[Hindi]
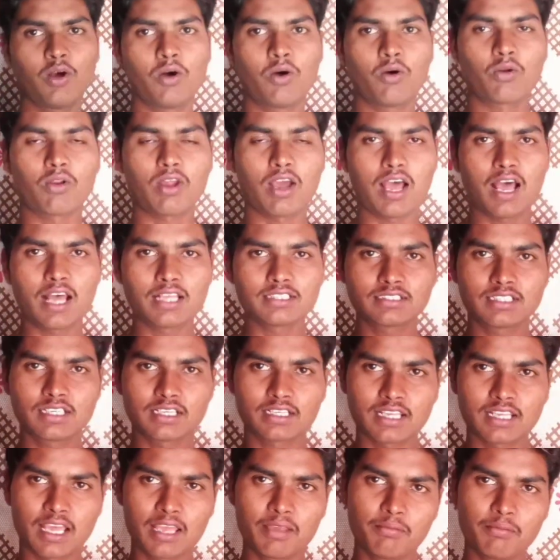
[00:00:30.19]
और आज
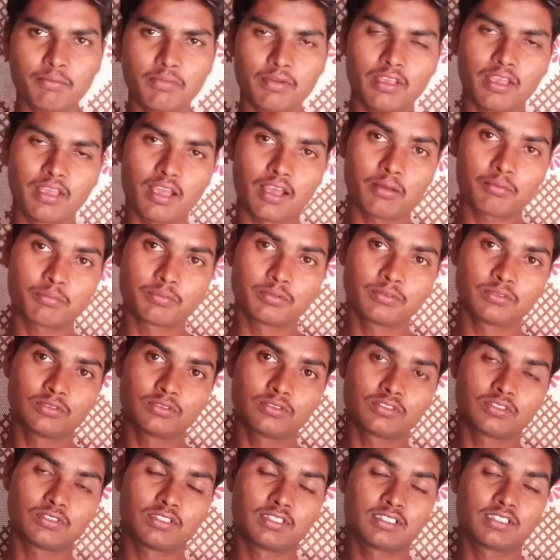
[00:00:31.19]
के टाइम में आप
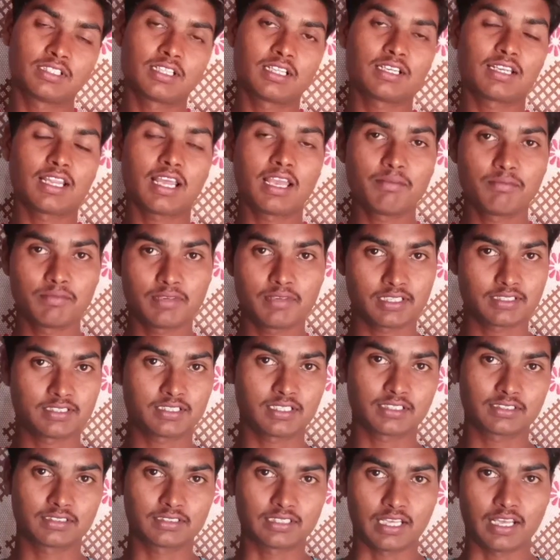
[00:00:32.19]
कितना टाइम लग
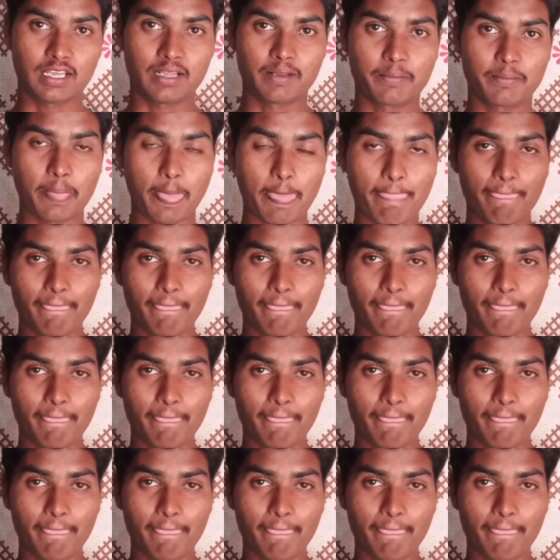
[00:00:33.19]
सकता है